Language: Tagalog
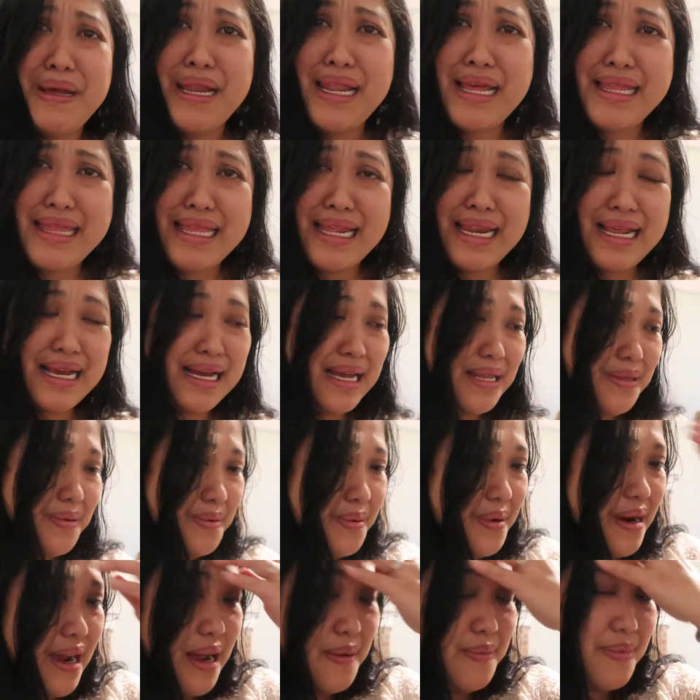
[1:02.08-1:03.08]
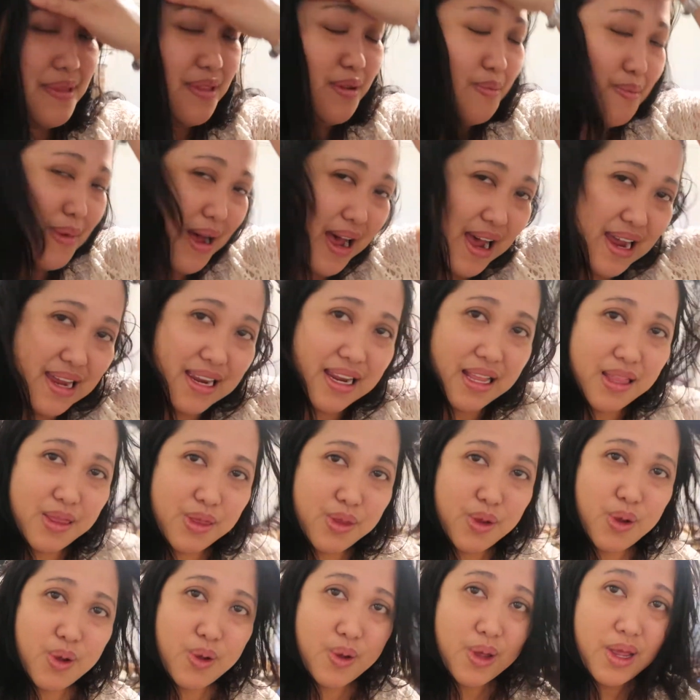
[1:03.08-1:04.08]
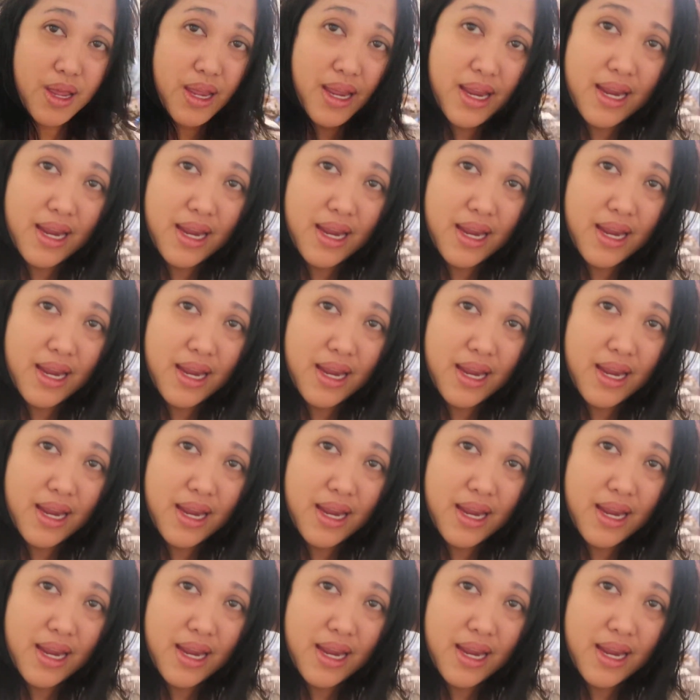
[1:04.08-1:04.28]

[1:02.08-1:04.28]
wala talaga itong gamit ng bahay na to.